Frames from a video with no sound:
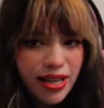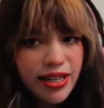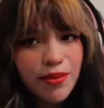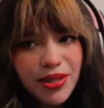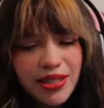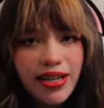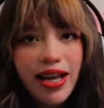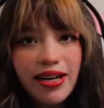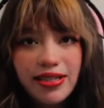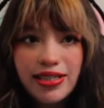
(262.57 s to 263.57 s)
Y también sería
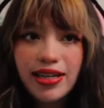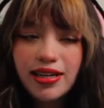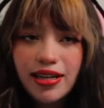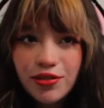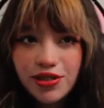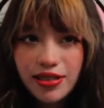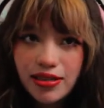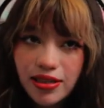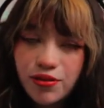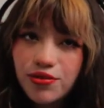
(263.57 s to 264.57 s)
analizar qué cosas
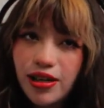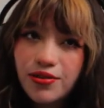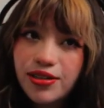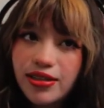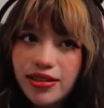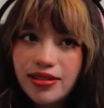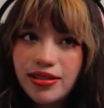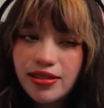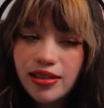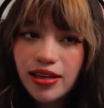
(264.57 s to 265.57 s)
tiene un salón de
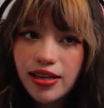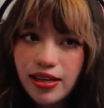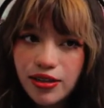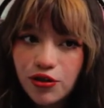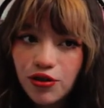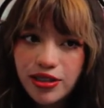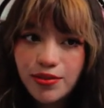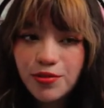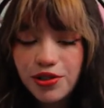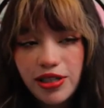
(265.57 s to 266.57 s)
clases que no
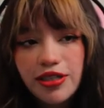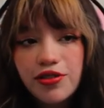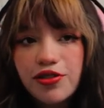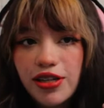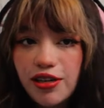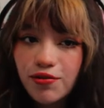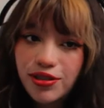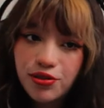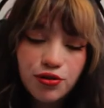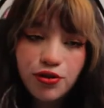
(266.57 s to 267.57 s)
estamos teniendo en
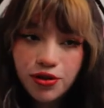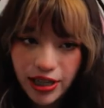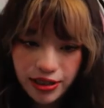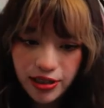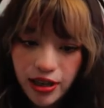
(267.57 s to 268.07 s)
nuestro hogar.